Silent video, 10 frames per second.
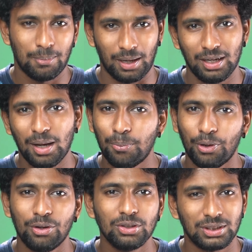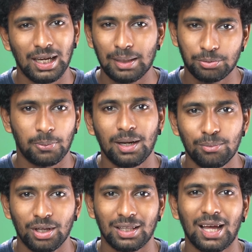பண்ணால் போயிடும் சில ஆப்ஸ் பண்ண
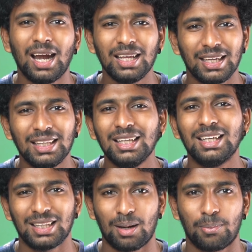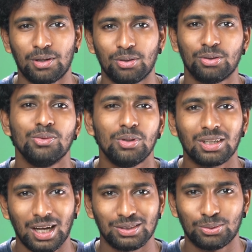முடியாது ஆனால் எதுக்கு இதை நான் பண்ணணும் இவ்வளோ
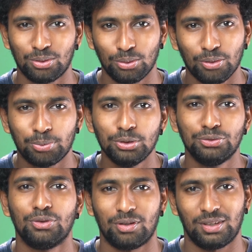காசு கொடுத்து ஒரு புது ஃபோனை